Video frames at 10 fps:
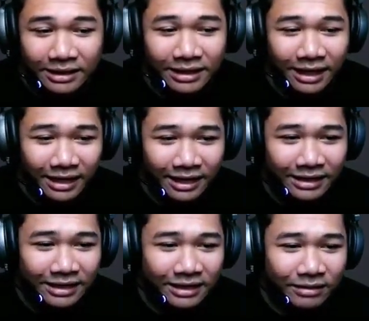
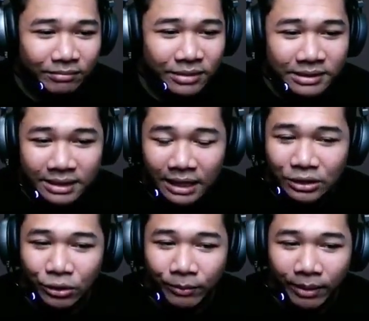kalian bisa
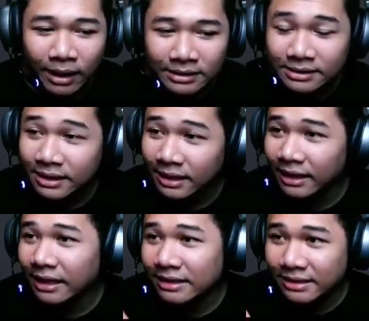coba
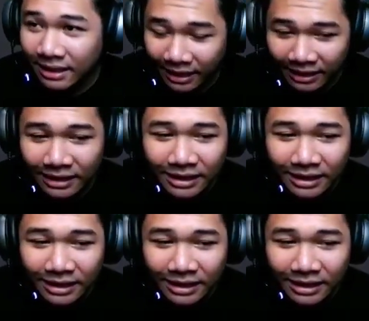screen, screen